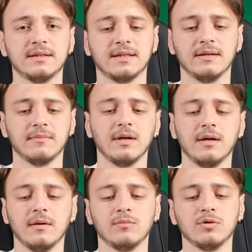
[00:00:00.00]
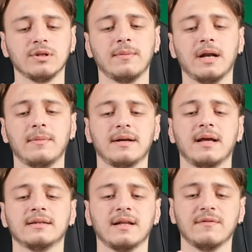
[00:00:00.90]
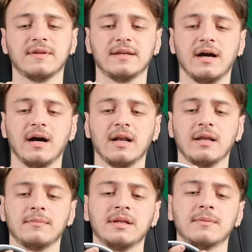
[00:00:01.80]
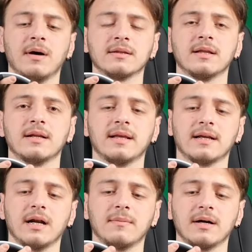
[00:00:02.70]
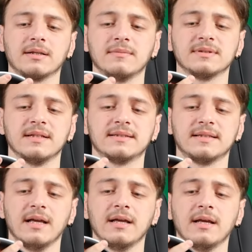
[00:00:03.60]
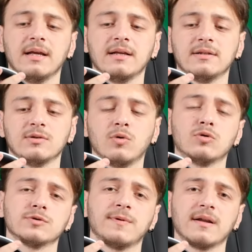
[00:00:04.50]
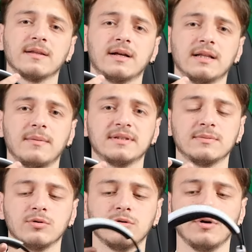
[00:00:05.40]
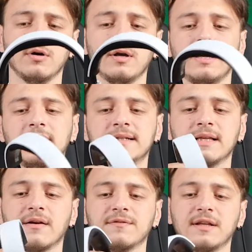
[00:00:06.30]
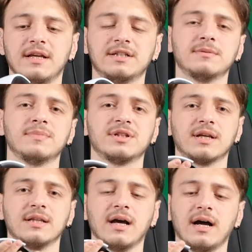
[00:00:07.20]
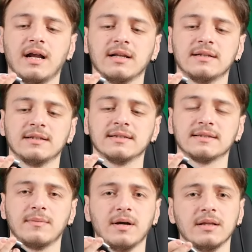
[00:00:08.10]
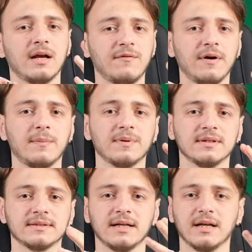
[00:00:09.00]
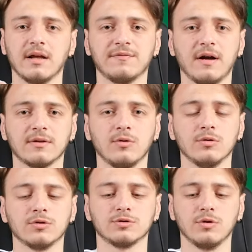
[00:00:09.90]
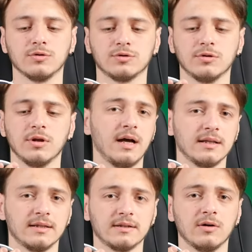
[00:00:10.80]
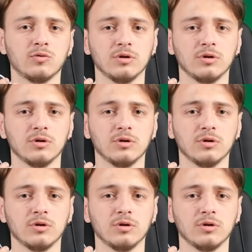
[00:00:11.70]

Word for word: belirtelim. Bununla beraber yan taraftaki ayrılanabilir bantlara tekrar baktığımızda ise 9 farklı kademesi bulunuyor. İki tarafı da eşit bir şekilde ayarladığınız zaman kafa yapınız ne kadar farklı olursa olsun rahatlıkla